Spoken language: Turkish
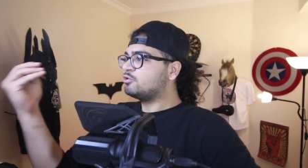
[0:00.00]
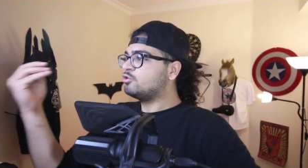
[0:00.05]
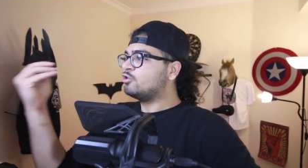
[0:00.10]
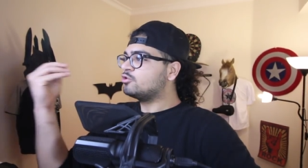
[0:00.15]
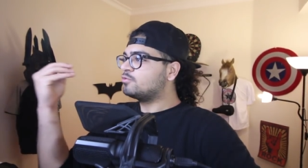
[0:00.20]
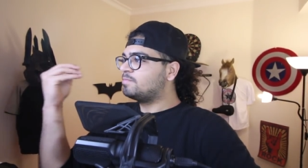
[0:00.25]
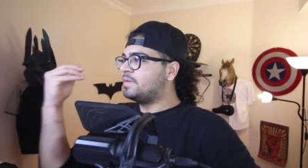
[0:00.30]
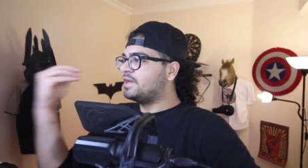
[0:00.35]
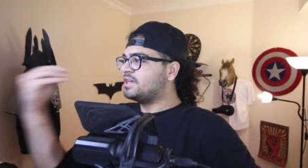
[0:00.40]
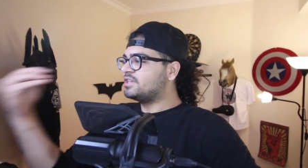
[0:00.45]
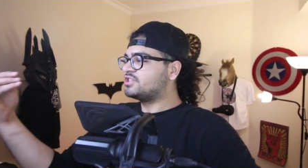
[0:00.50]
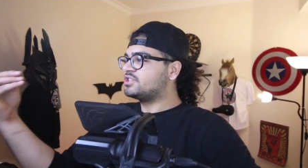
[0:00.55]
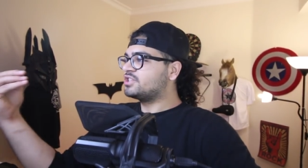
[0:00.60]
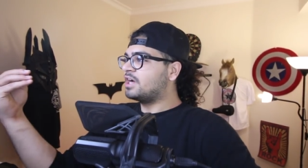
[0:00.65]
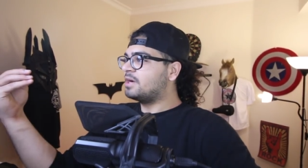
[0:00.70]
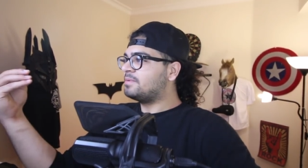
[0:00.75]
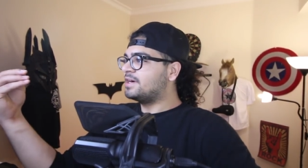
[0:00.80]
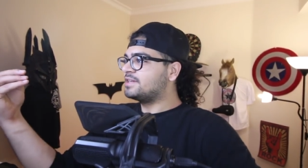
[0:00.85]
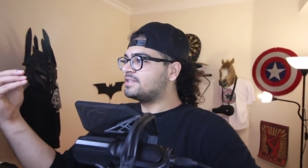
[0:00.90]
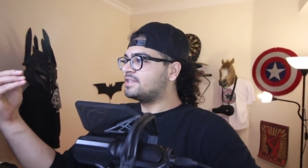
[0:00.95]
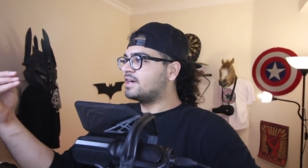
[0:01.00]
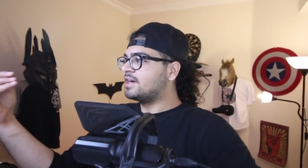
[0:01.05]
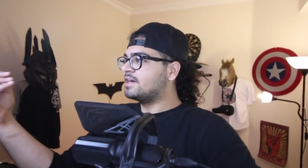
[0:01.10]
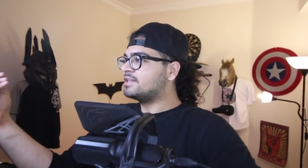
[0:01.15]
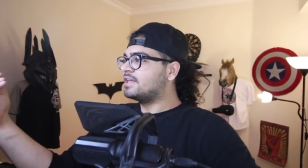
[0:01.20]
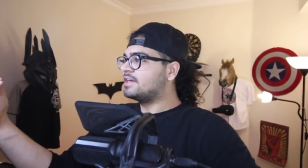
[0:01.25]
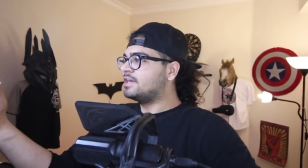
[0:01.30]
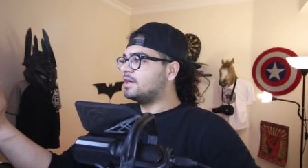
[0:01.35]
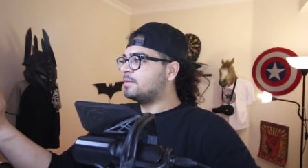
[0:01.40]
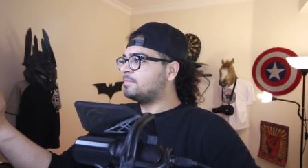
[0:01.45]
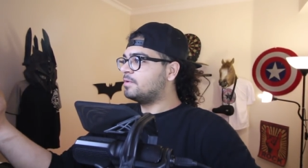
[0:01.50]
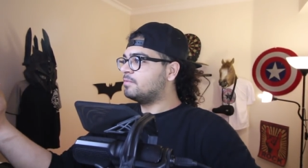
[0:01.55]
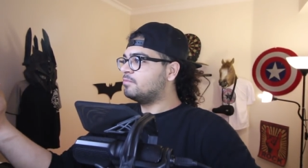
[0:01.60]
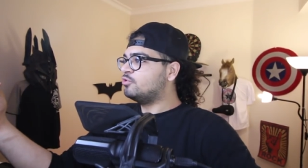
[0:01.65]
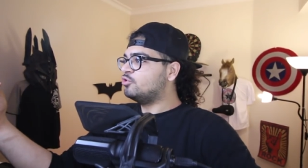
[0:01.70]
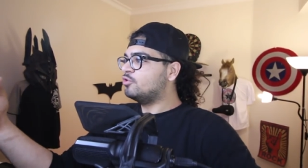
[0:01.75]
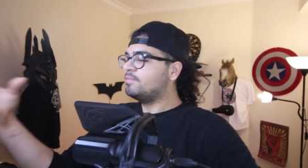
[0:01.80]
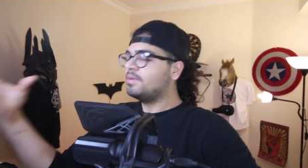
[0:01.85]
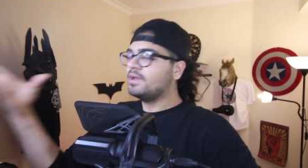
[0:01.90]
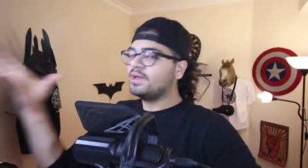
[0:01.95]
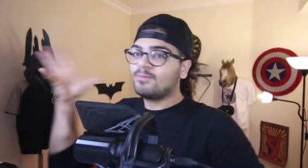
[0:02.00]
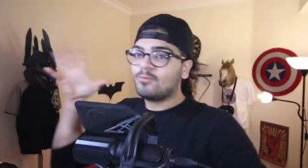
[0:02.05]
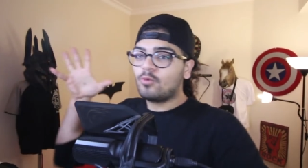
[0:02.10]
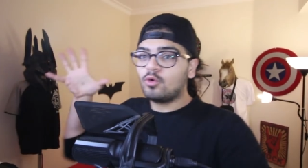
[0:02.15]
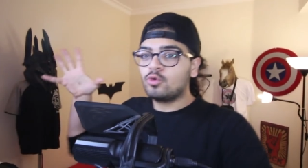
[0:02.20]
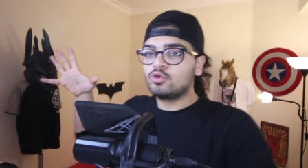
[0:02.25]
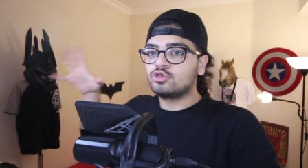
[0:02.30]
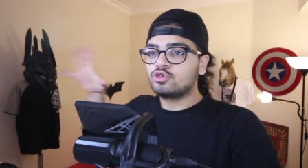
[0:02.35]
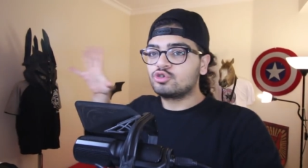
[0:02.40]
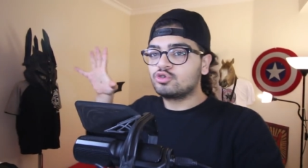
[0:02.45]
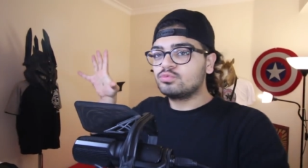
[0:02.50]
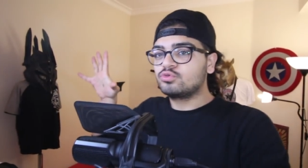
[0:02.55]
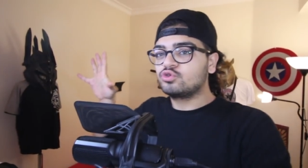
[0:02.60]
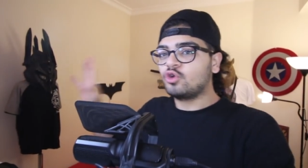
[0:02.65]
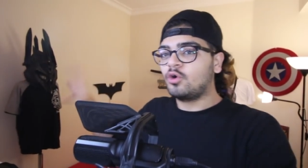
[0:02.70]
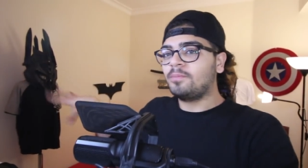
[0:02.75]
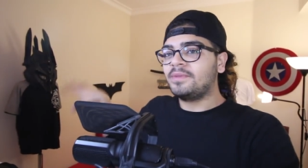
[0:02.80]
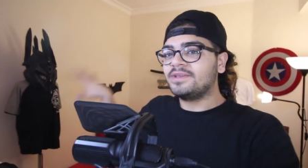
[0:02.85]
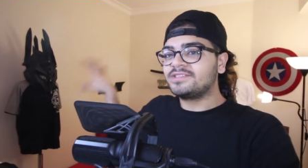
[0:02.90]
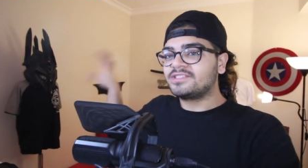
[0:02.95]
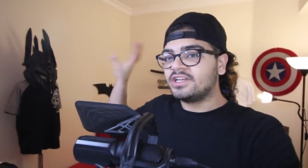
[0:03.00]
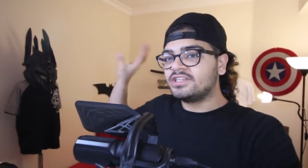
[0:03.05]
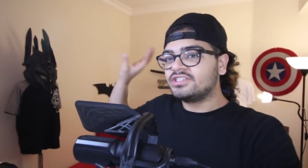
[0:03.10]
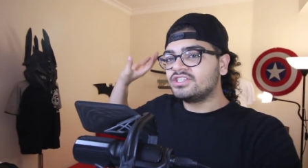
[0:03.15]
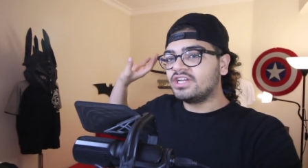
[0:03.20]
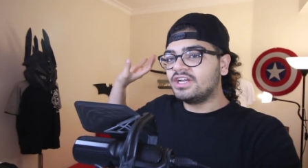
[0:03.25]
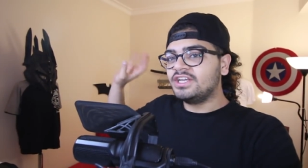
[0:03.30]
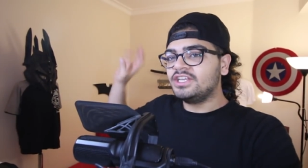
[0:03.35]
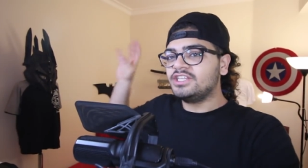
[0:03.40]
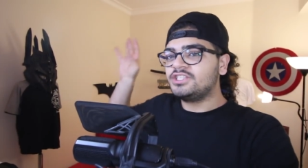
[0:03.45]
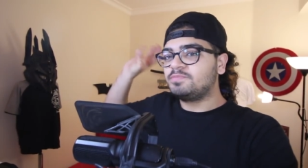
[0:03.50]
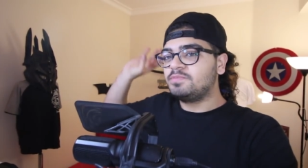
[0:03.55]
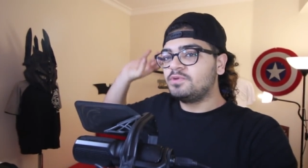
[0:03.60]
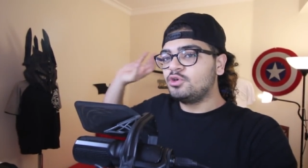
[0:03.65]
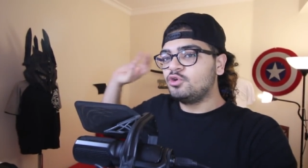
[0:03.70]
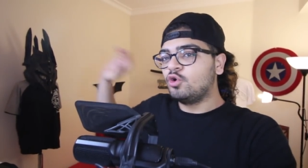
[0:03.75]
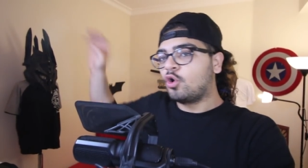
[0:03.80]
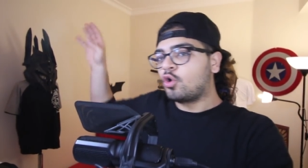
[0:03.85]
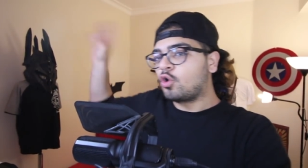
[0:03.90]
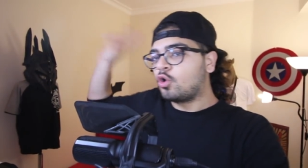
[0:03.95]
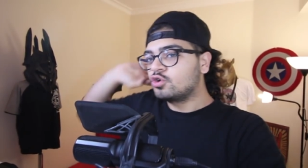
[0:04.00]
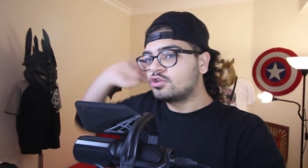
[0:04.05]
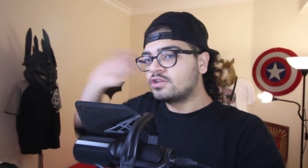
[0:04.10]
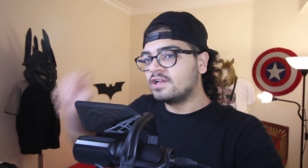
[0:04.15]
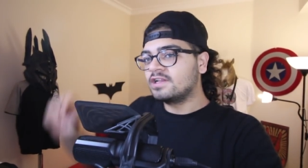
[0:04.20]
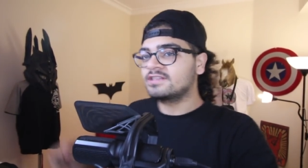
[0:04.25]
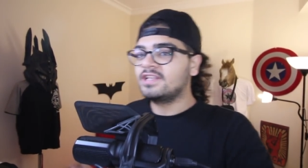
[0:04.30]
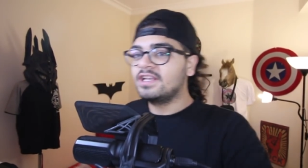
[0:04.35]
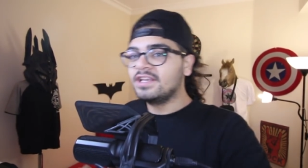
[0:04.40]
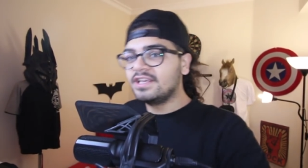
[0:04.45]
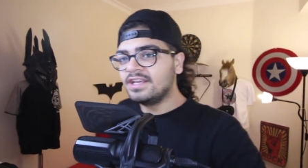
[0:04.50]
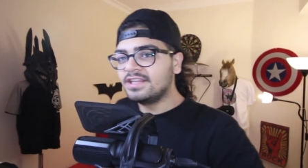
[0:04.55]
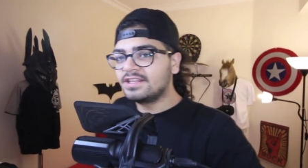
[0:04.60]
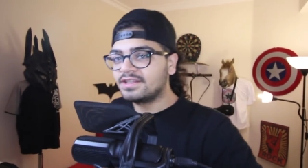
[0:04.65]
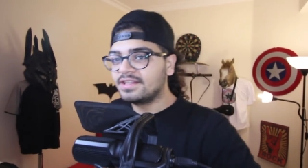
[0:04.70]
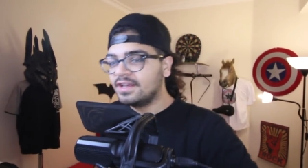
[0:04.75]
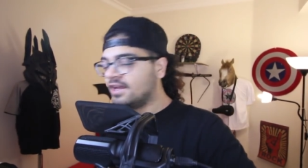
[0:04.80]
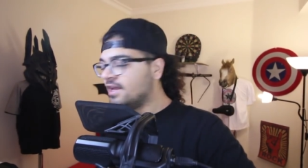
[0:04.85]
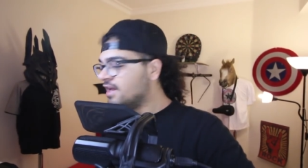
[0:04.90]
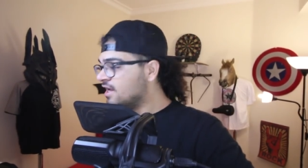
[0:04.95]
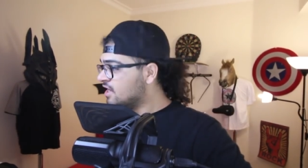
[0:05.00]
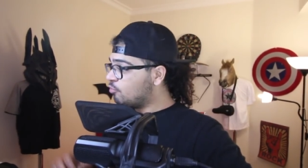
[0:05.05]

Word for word: iCloud 5 GB'a kadar yapabiliyor. Benim konuştuğum son mesajlar hiçbiri yok ortalıkta. Gitti.